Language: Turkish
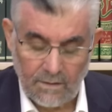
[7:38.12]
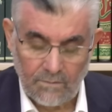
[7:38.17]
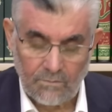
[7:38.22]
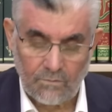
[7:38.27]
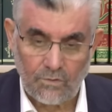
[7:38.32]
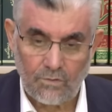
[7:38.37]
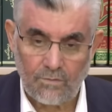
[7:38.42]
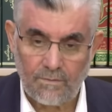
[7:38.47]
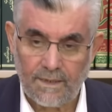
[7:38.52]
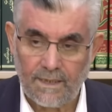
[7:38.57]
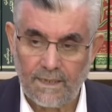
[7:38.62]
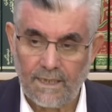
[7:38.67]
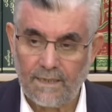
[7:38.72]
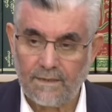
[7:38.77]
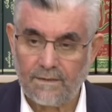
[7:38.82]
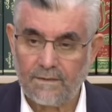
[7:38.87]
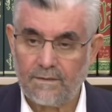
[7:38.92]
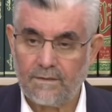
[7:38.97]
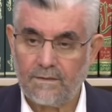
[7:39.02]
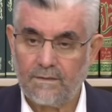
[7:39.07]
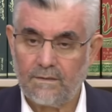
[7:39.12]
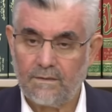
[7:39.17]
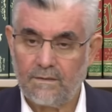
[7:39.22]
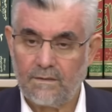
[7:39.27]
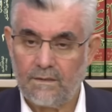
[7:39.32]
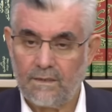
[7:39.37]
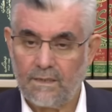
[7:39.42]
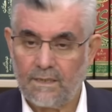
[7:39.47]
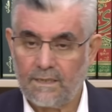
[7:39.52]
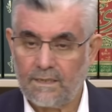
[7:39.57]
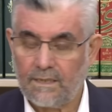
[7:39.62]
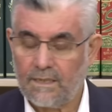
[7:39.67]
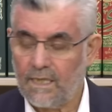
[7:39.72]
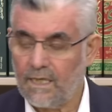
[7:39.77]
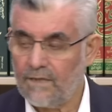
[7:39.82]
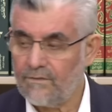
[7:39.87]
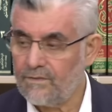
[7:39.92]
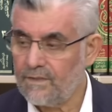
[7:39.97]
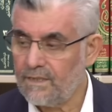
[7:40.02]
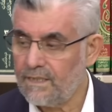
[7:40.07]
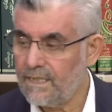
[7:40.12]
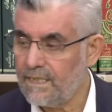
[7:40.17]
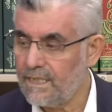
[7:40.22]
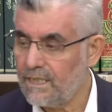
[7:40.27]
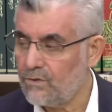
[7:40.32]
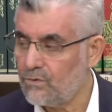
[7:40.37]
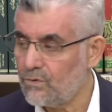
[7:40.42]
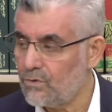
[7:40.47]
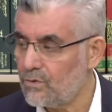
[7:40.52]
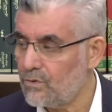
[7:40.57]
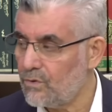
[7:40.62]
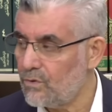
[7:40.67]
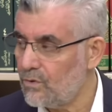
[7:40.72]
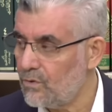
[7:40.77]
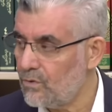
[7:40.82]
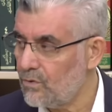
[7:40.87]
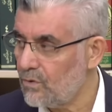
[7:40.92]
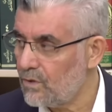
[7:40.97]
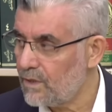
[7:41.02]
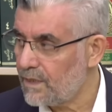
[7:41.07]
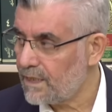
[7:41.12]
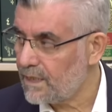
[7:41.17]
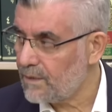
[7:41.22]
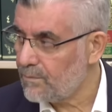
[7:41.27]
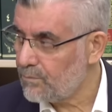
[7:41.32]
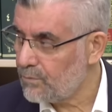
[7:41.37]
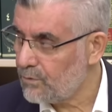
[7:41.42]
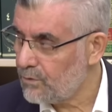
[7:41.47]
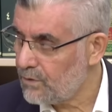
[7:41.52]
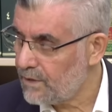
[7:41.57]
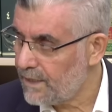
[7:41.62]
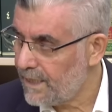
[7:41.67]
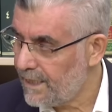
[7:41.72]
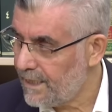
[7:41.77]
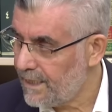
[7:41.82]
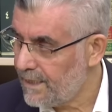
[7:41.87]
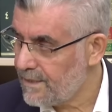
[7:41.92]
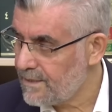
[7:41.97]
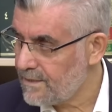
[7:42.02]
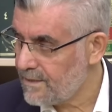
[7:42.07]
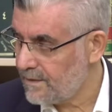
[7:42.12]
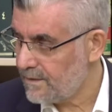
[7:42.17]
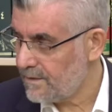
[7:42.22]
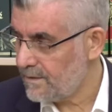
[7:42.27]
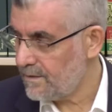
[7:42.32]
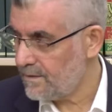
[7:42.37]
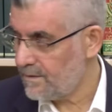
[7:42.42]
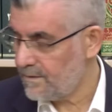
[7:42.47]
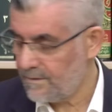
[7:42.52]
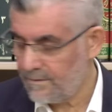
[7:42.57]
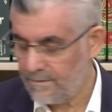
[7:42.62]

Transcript: Müminler kafirlere gönüllü olarak boyun eğerseniz